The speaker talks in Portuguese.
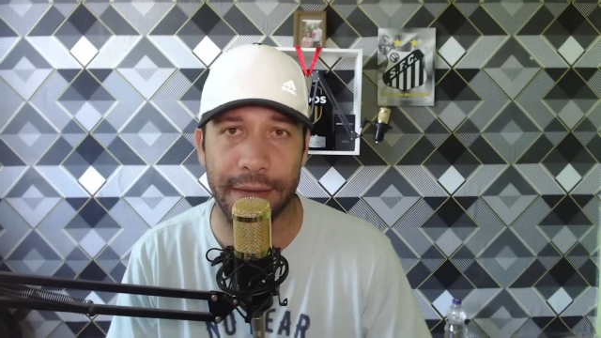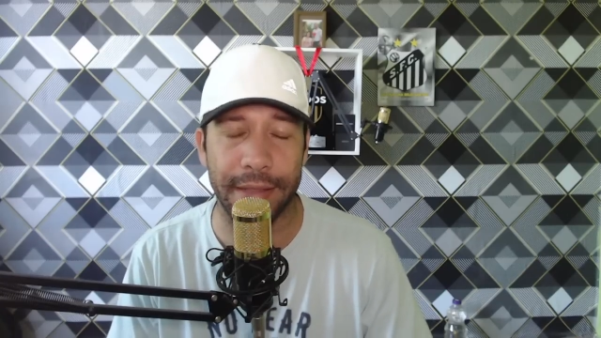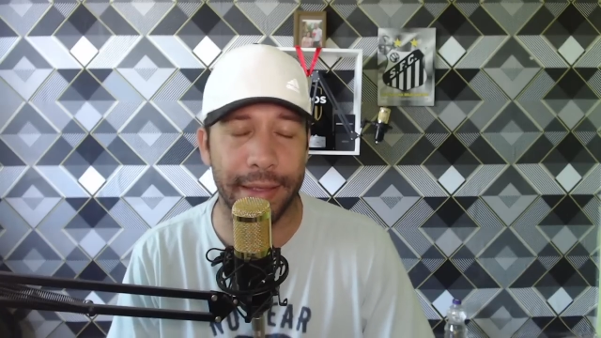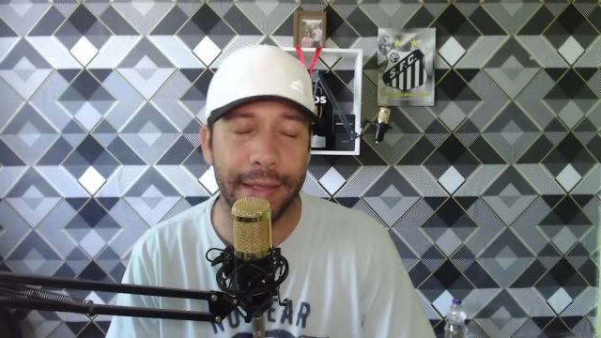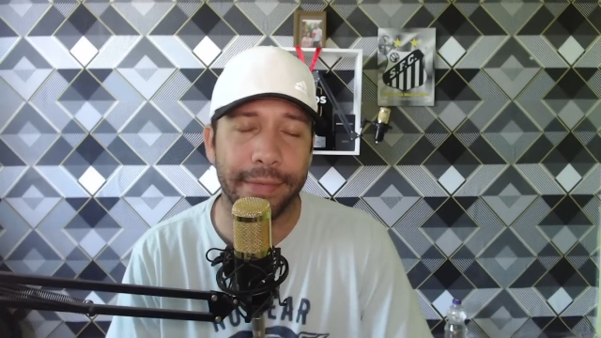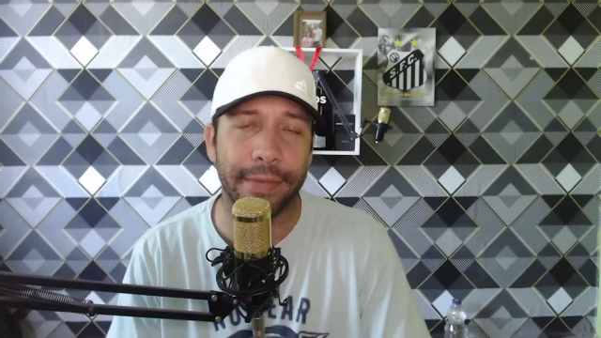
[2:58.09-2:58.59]

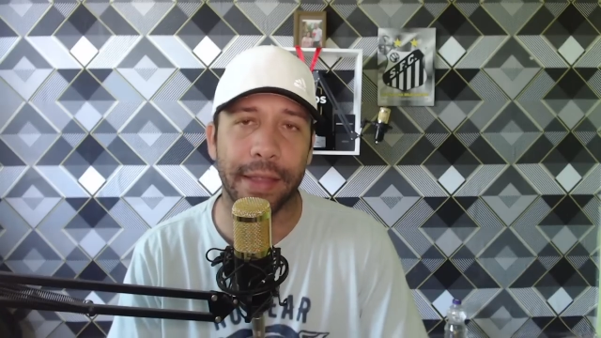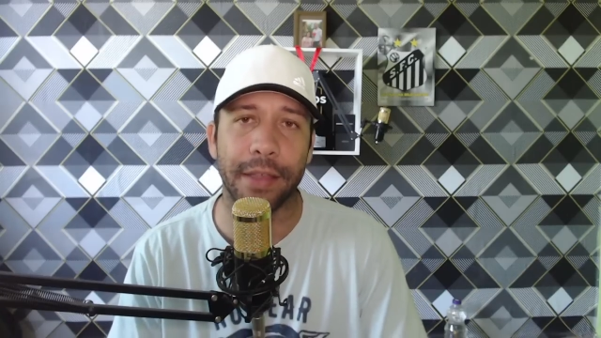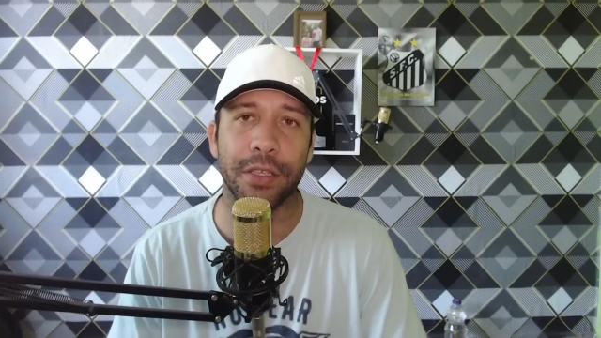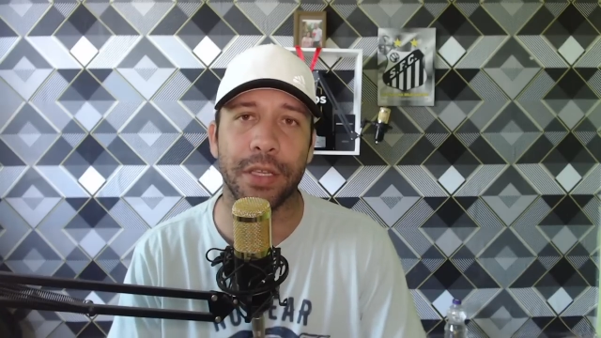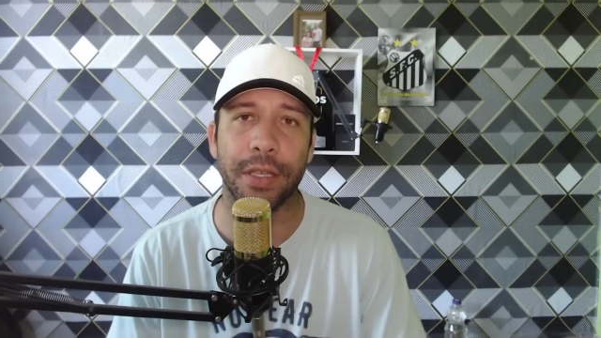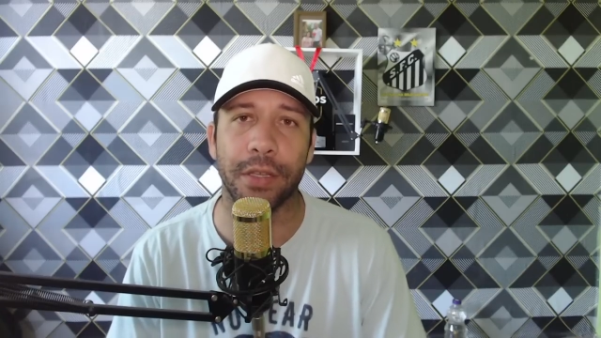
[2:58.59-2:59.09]
Ninguém
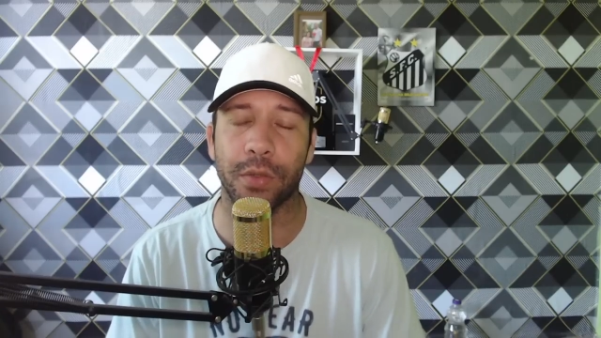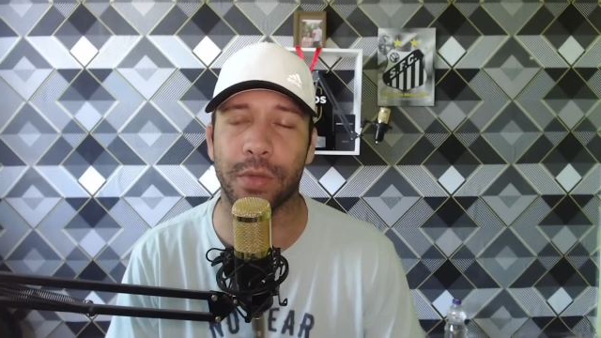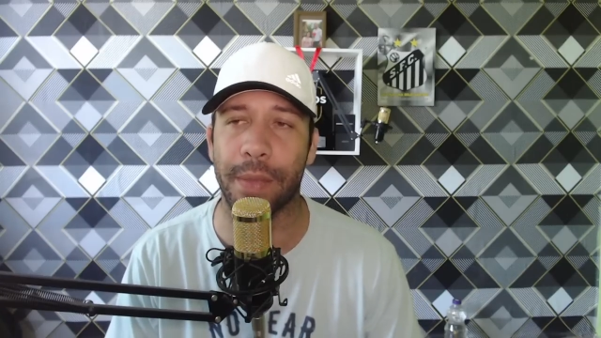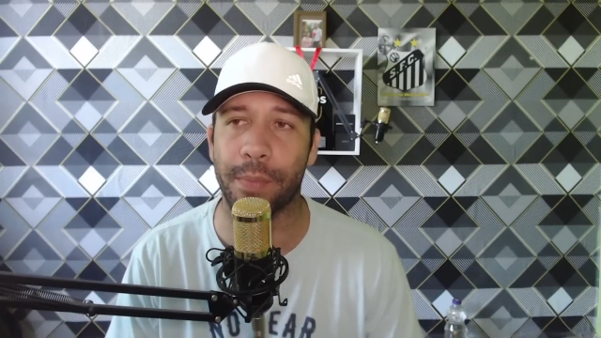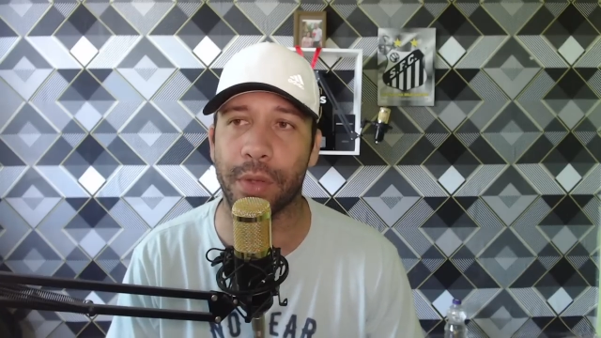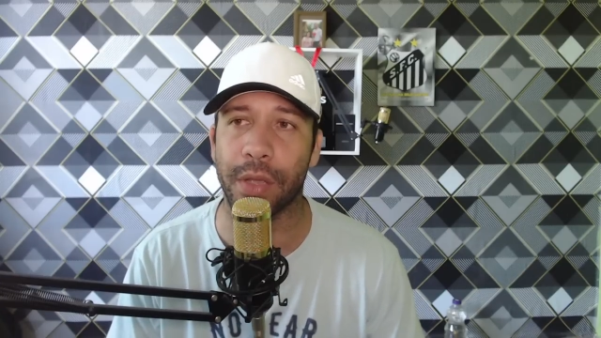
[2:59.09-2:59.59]
entende isso,
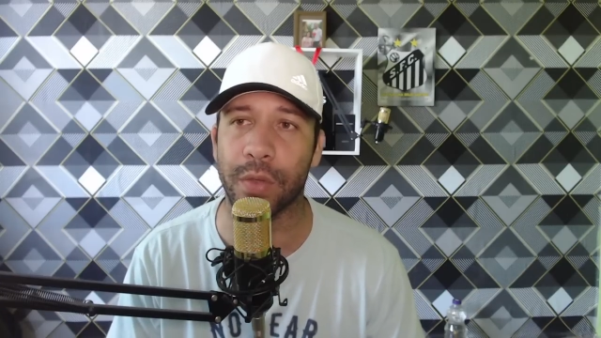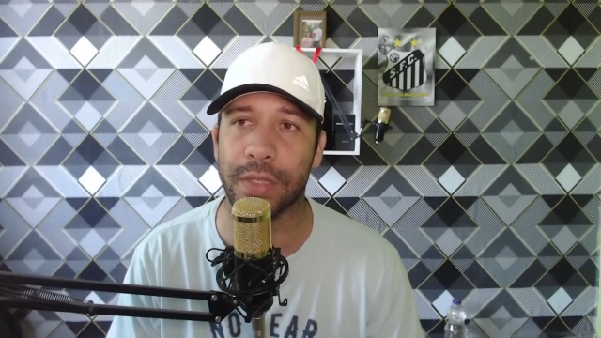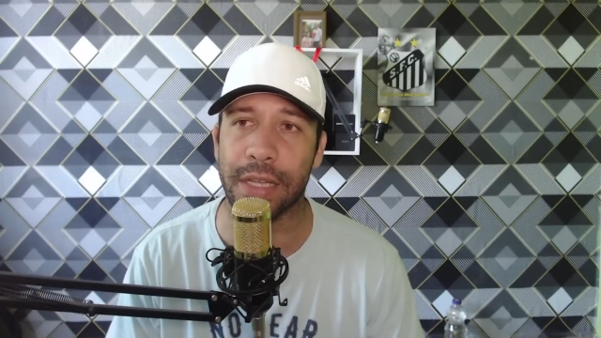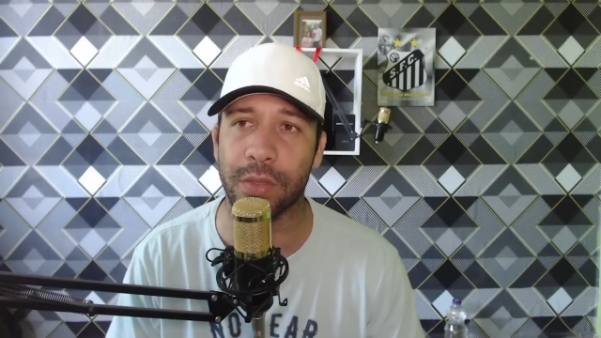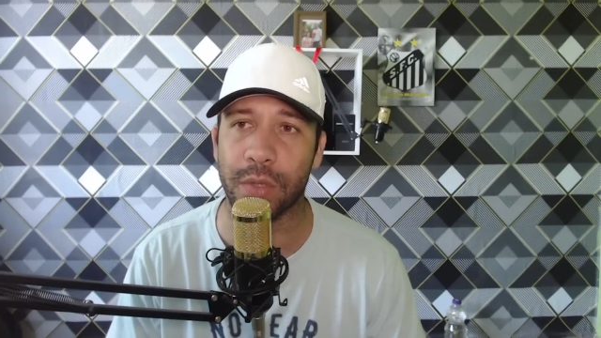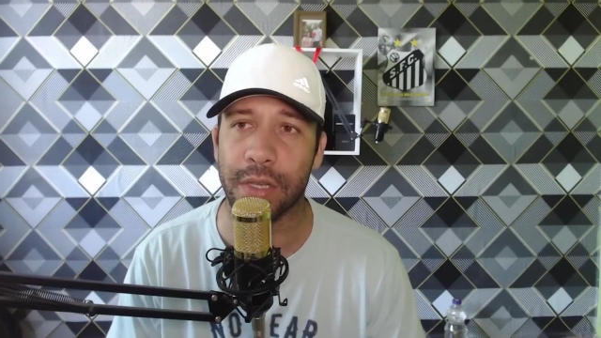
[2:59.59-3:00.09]
né? Porque o
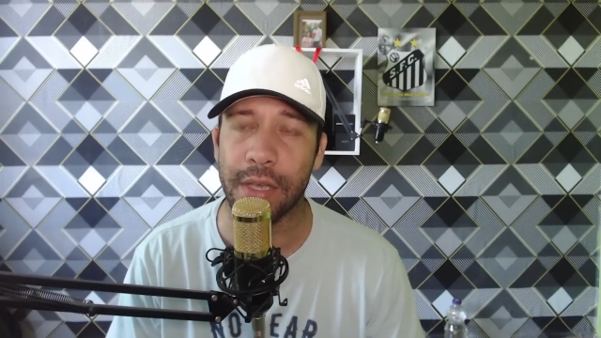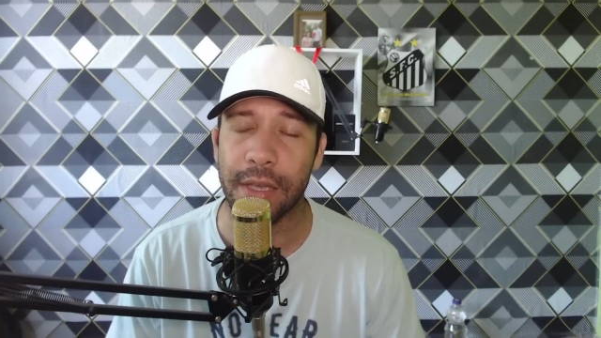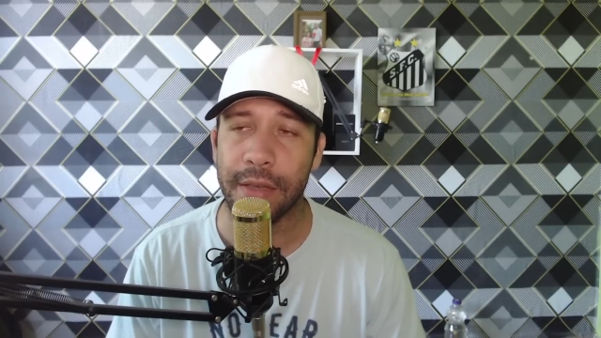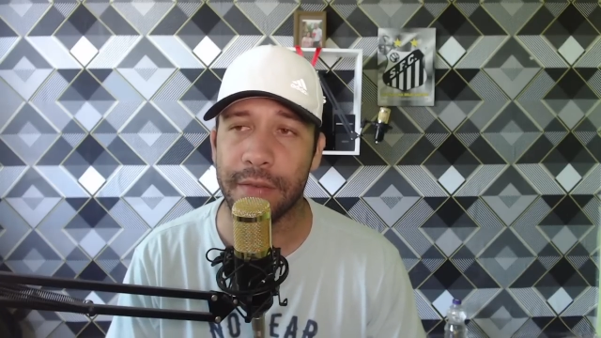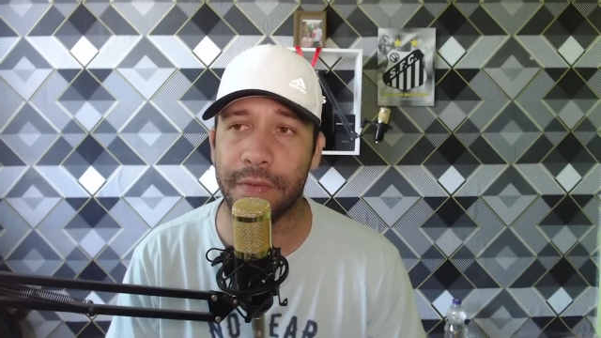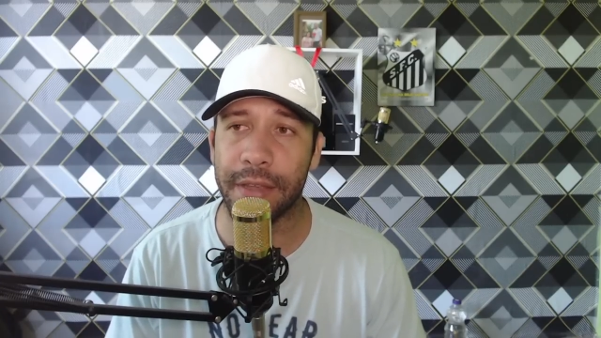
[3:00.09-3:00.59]
Santos
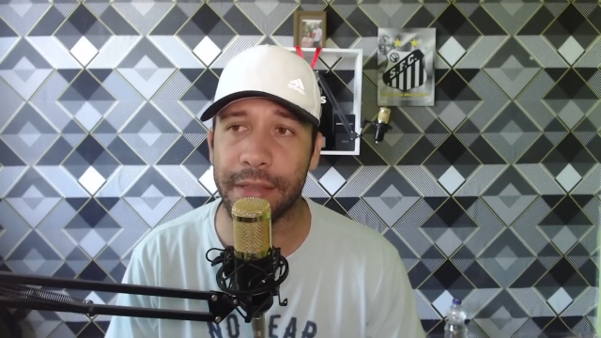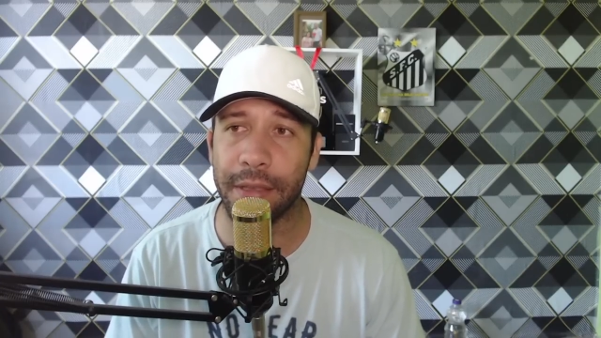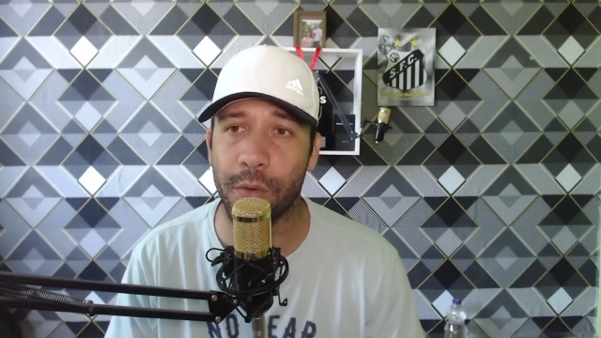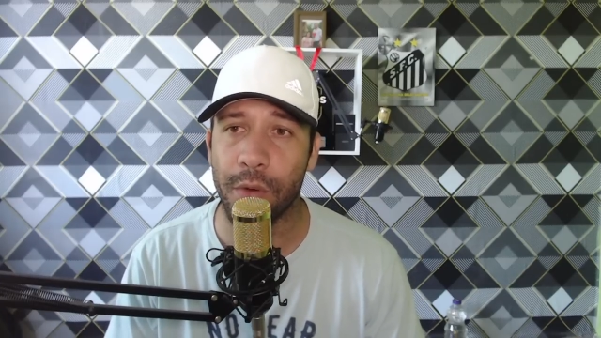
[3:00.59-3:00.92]
vendeu